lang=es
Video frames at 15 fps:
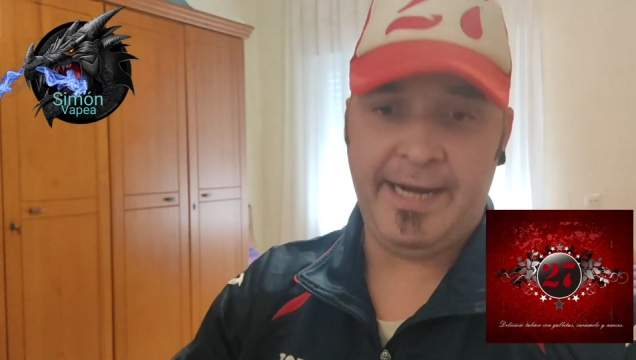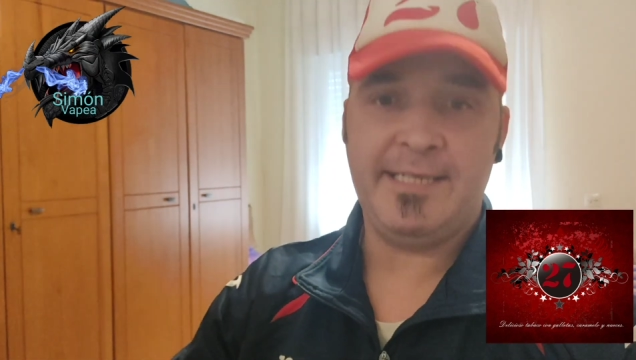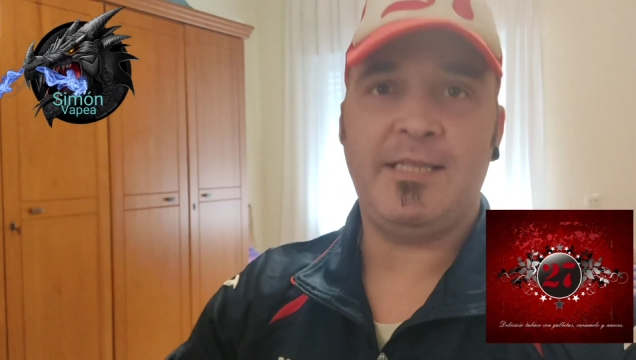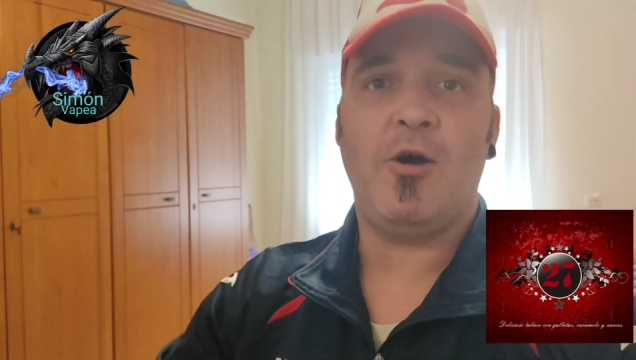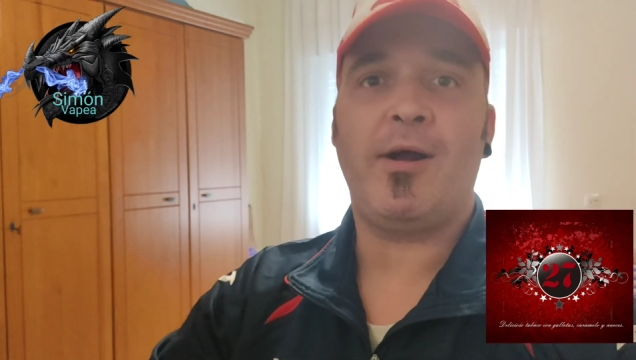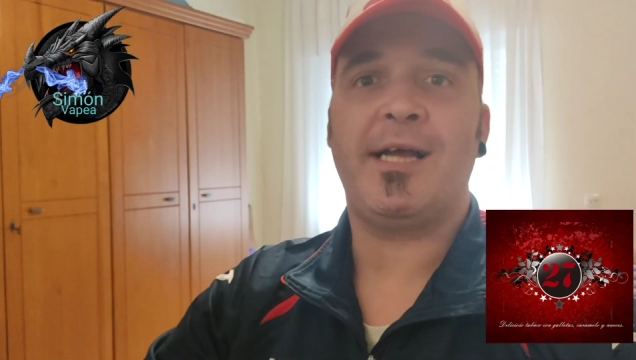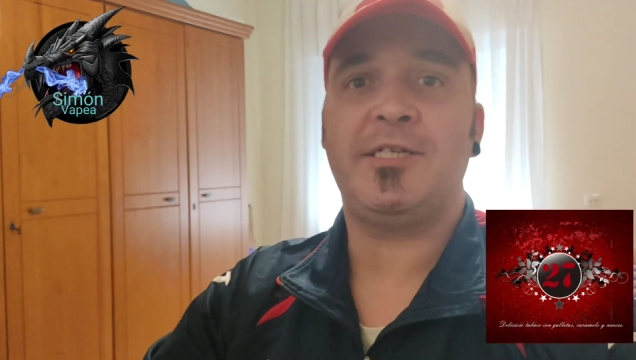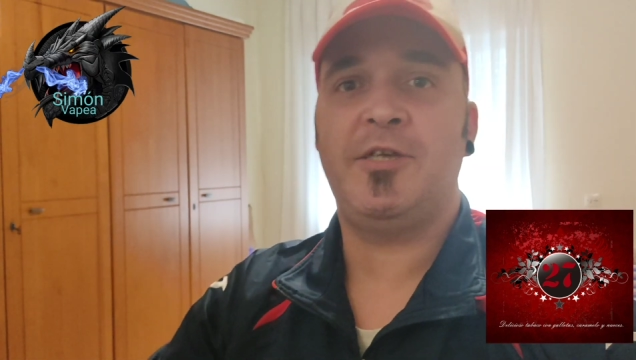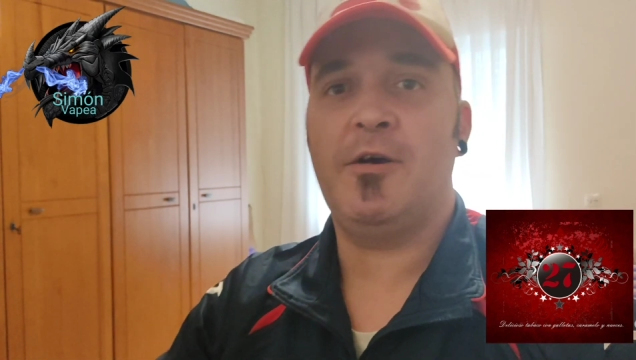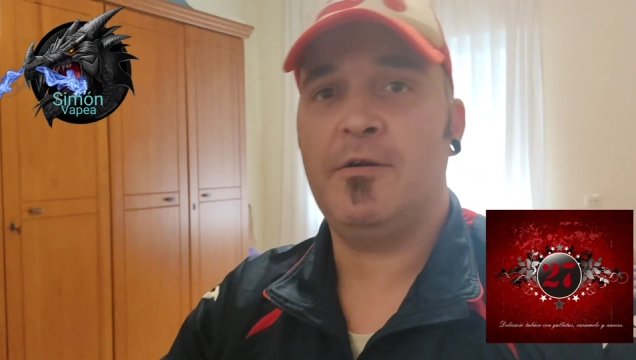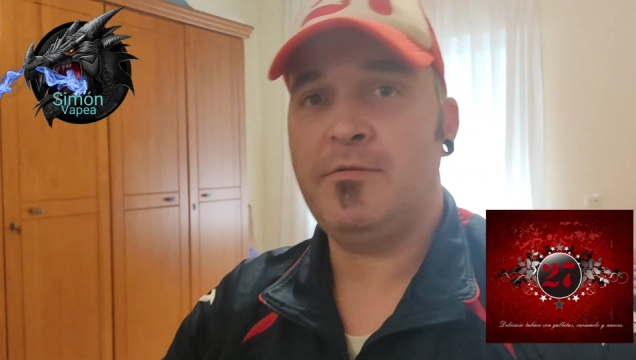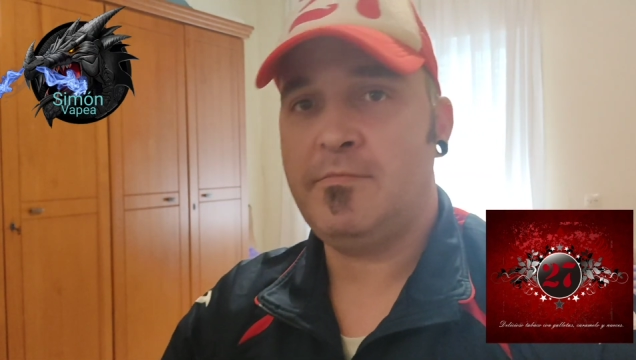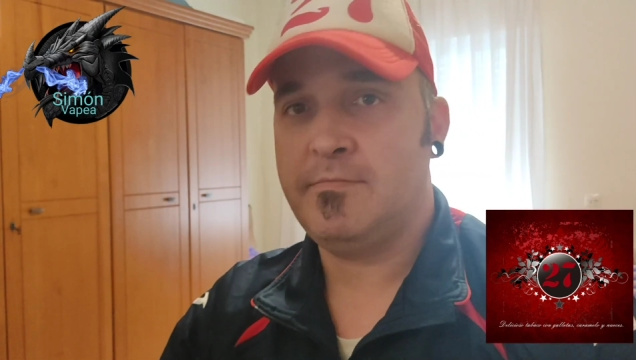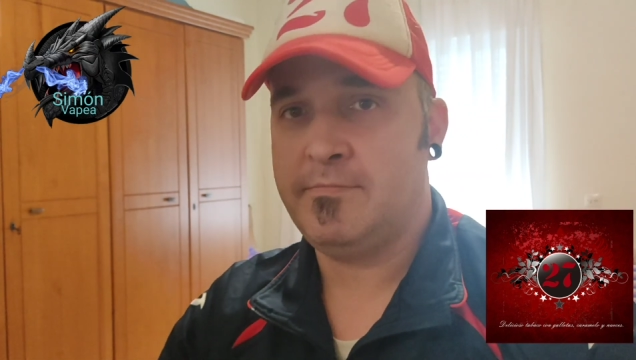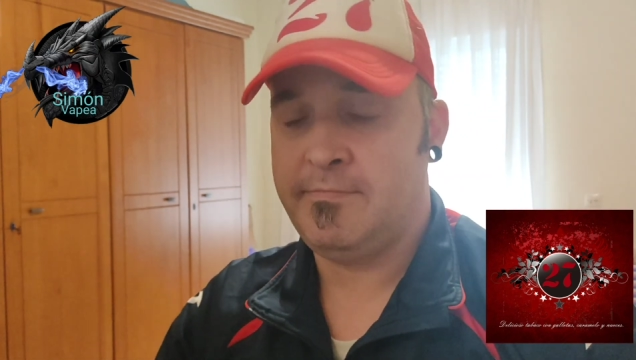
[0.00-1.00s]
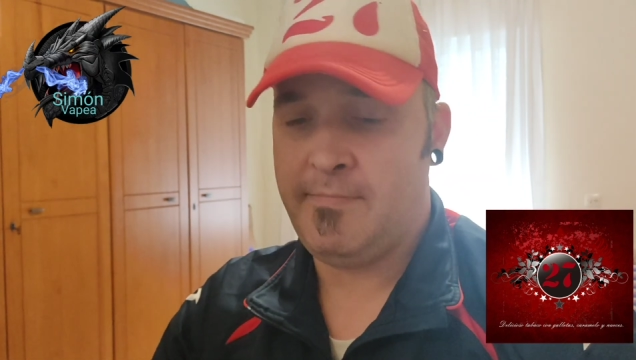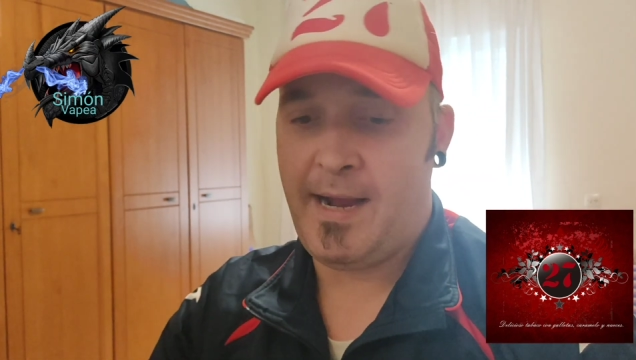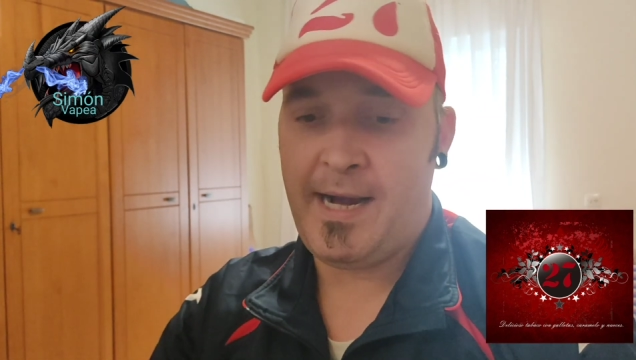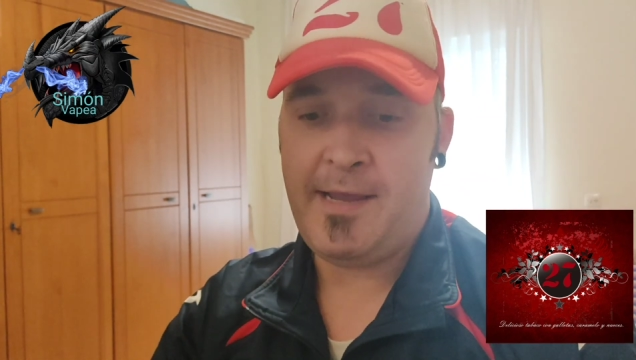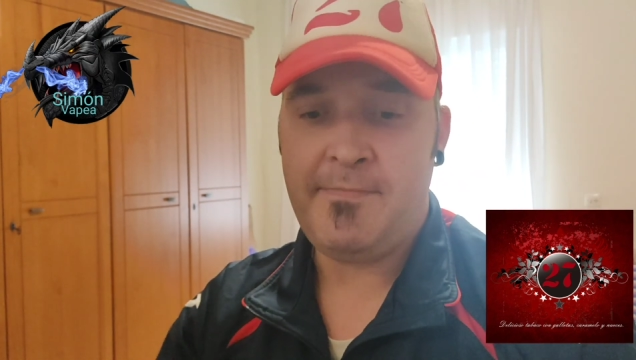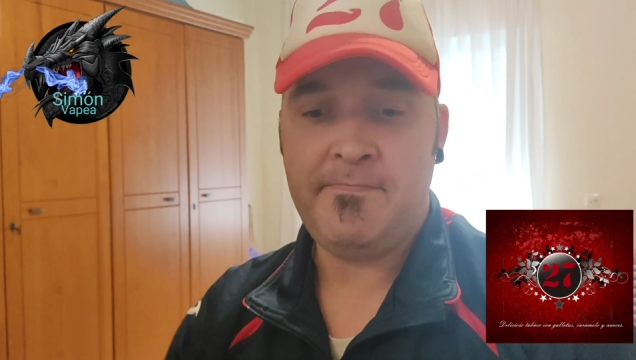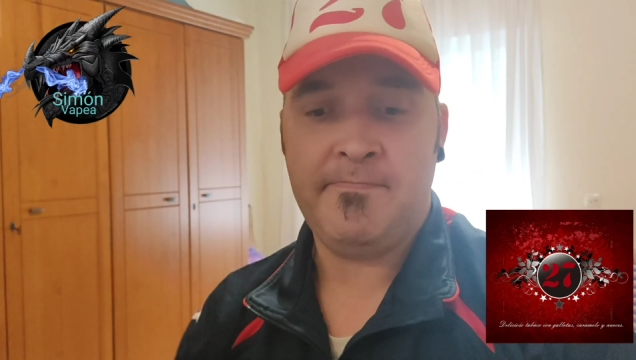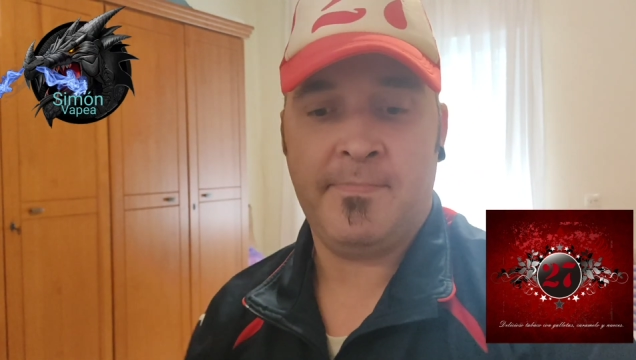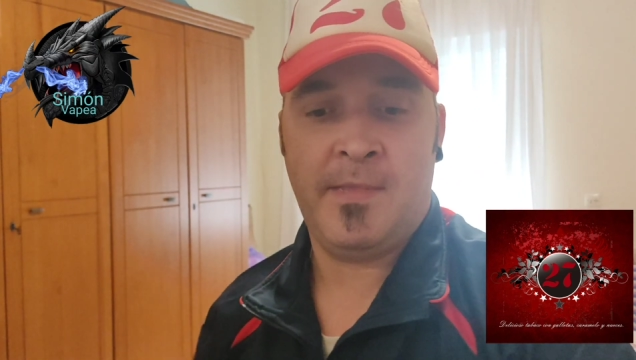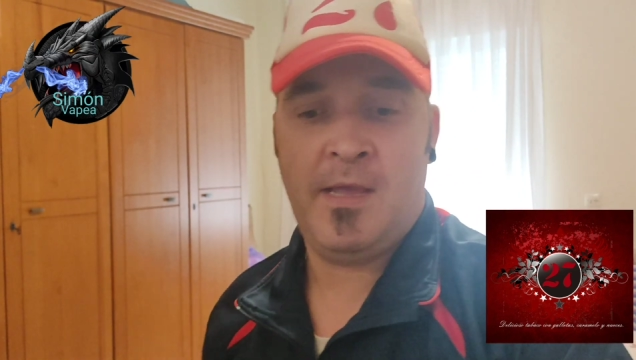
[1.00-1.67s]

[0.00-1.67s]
En esta ocasión, ¿vale?